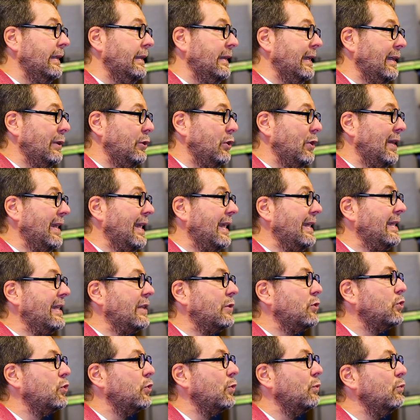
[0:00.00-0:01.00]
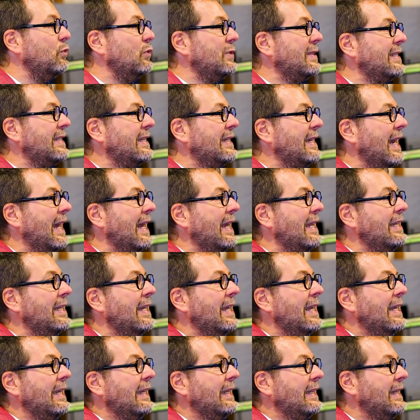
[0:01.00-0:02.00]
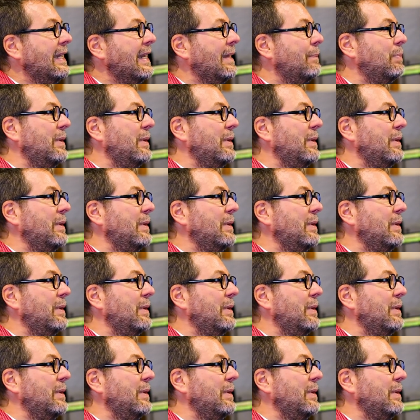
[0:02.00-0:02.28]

tels que la lecture musicale, les